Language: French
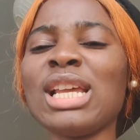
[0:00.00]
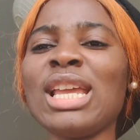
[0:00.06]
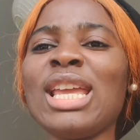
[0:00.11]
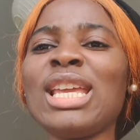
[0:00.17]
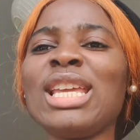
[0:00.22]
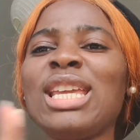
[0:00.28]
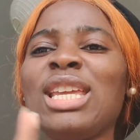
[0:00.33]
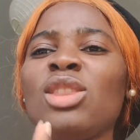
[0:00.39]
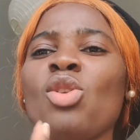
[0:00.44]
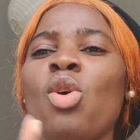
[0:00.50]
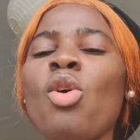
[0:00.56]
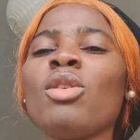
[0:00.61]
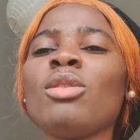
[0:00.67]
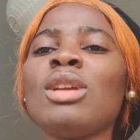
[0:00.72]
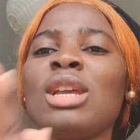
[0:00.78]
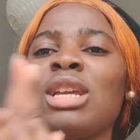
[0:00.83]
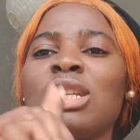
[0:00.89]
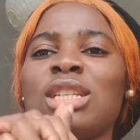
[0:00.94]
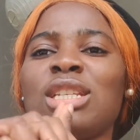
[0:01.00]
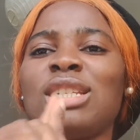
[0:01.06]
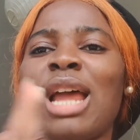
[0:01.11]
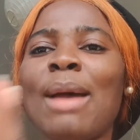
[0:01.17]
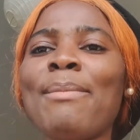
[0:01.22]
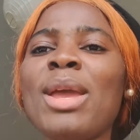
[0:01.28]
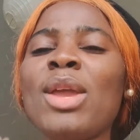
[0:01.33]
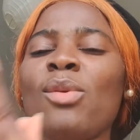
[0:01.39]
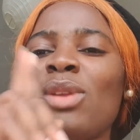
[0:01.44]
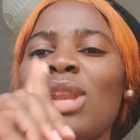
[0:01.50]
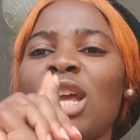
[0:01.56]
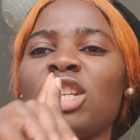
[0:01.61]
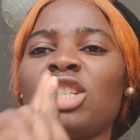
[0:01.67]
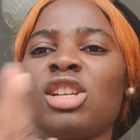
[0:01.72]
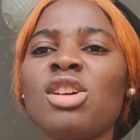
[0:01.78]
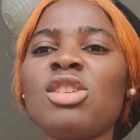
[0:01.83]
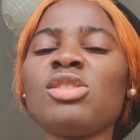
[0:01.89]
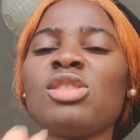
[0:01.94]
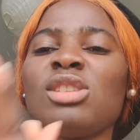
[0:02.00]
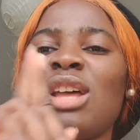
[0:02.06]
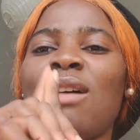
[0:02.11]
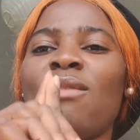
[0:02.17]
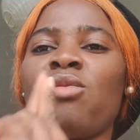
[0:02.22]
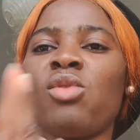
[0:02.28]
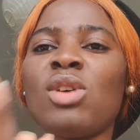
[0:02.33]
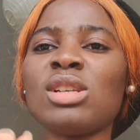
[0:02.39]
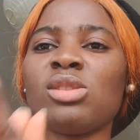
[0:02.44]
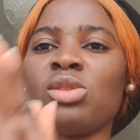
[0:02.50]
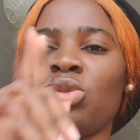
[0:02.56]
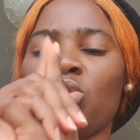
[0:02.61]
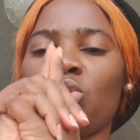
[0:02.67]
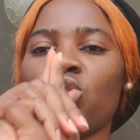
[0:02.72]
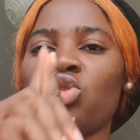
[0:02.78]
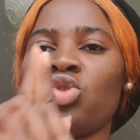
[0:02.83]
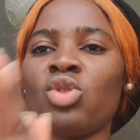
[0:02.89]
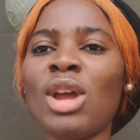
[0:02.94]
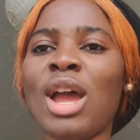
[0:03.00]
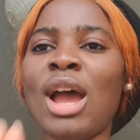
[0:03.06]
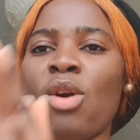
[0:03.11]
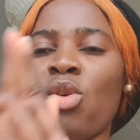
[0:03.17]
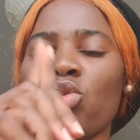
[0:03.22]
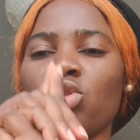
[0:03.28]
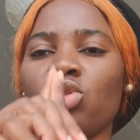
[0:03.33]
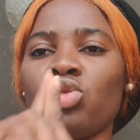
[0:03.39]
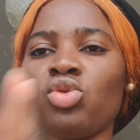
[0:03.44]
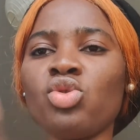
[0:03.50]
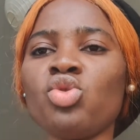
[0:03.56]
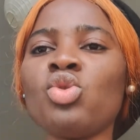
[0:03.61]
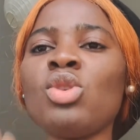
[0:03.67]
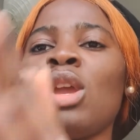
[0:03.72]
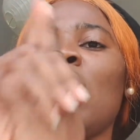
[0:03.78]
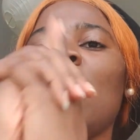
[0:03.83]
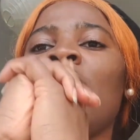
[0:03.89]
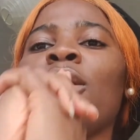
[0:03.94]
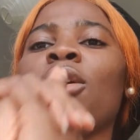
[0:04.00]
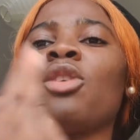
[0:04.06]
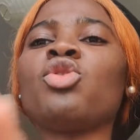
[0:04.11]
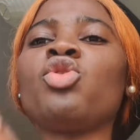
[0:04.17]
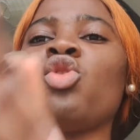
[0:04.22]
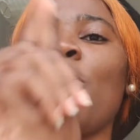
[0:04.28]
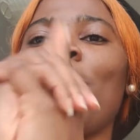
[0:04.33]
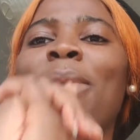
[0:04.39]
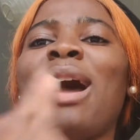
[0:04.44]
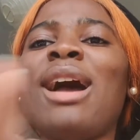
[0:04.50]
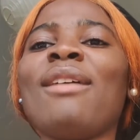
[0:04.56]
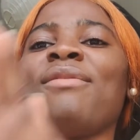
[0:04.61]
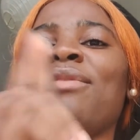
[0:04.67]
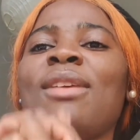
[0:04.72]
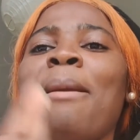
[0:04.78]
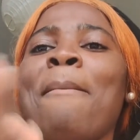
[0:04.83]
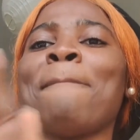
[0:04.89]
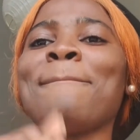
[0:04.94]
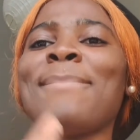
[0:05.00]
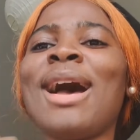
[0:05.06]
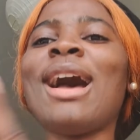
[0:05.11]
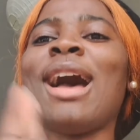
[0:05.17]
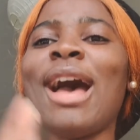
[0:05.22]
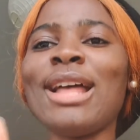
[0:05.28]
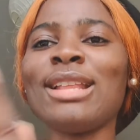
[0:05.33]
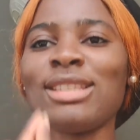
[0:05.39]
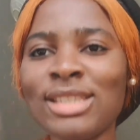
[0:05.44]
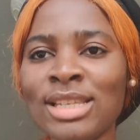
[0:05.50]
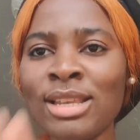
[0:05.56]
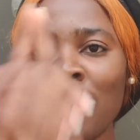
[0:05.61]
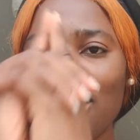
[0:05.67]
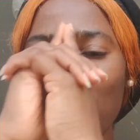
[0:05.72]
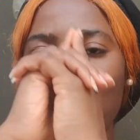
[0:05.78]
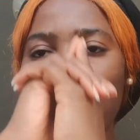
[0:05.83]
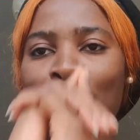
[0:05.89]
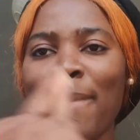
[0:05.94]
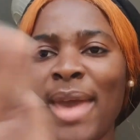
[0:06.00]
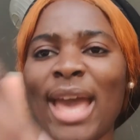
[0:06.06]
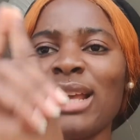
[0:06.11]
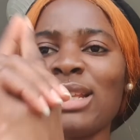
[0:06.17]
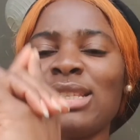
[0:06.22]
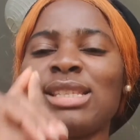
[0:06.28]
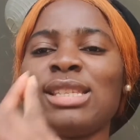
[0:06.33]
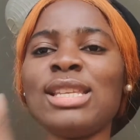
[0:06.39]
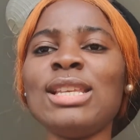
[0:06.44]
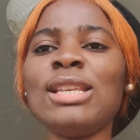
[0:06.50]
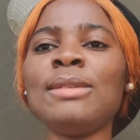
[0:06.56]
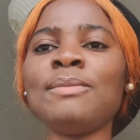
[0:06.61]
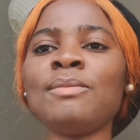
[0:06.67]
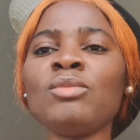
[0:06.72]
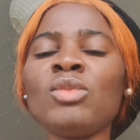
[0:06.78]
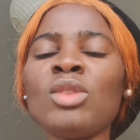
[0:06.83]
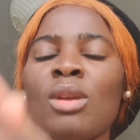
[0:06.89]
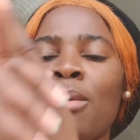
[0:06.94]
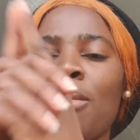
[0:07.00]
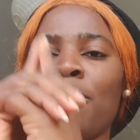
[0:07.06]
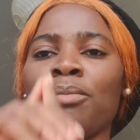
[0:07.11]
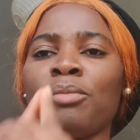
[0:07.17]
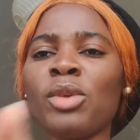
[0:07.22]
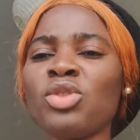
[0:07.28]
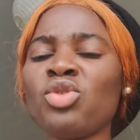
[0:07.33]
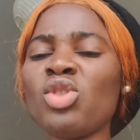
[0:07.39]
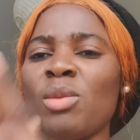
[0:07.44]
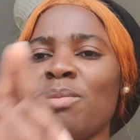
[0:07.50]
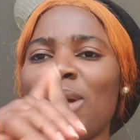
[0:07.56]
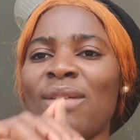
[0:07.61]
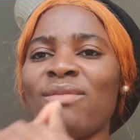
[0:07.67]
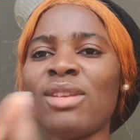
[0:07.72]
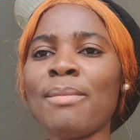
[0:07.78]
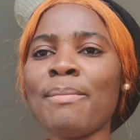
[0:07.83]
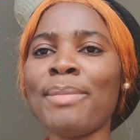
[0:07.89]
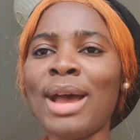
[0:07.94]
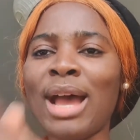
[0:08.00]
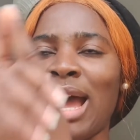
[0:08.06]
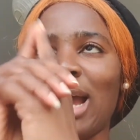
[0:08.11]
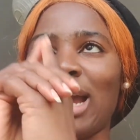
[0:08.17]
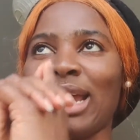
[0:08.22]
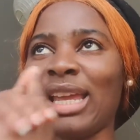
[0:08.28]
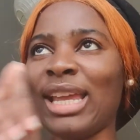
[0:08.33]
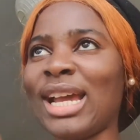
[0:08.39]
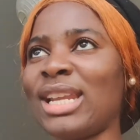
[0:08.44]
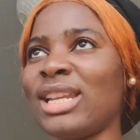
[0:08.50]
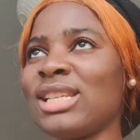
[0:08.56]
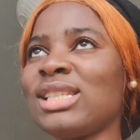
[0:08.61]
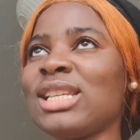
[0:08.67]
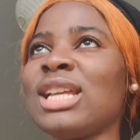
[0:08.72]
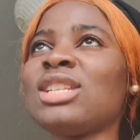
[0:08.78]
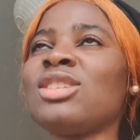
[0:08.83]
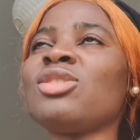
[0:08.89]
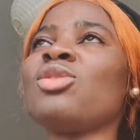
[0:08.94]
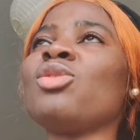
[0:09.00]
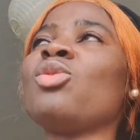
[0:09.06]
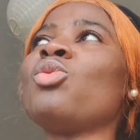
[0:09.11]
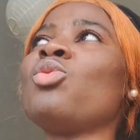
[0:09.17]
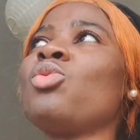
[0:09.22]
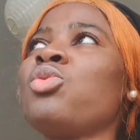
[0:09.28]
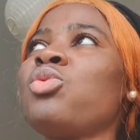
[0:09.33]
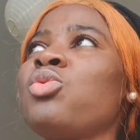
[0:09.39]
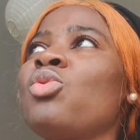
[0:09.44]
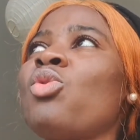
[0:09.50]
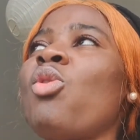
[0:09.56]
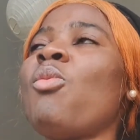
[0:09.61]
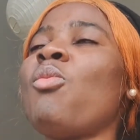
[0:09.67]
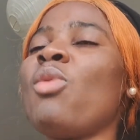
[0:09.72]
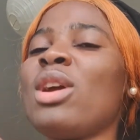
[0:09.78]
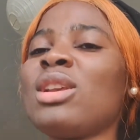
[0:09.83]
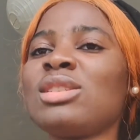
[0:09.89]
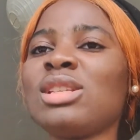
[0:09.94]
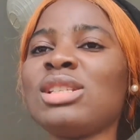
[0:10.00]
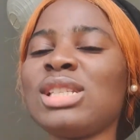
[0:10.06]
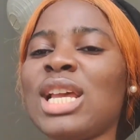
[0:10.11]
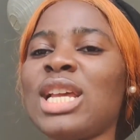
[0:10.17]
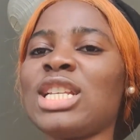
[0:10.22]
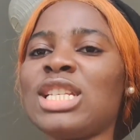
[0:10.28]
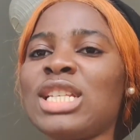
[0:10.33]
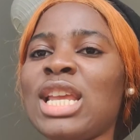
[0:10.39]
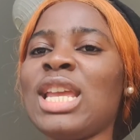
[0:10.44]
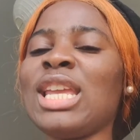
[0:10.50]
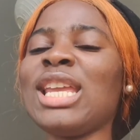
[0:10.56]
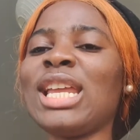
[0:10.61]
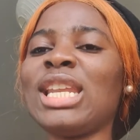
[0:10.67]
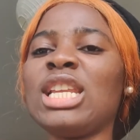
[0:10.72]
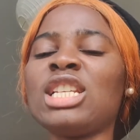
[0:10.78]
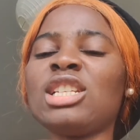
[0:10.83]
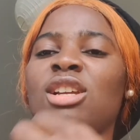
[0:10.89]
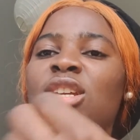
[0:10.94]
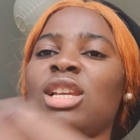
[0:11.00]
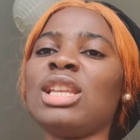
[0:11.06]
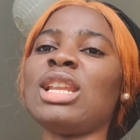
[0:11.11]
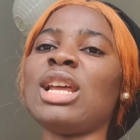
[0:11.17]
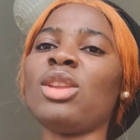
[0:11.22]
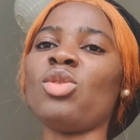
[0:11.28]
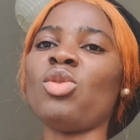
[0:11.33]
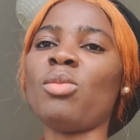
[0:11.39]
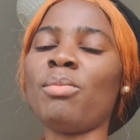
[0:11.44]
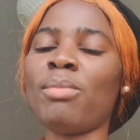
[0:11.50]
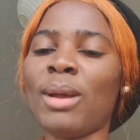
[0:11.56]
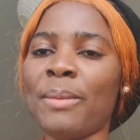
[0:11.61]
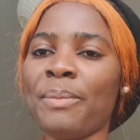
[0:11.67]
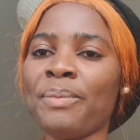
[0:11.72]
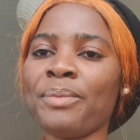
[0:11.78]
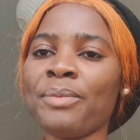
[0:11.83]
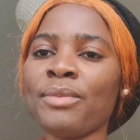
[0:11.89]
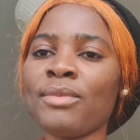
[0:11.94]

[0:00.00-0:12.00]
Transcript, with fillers: ça, et qui n'ont jamais eu la chance d'avoir ce que tu as aujourd'hui, que tu ne parviens pas à dire merci, que tu ne parviens pas à regarder ça, dire que ouf, au moins c'est ça, j'ai. Il y a des gens qui n'en ont pas.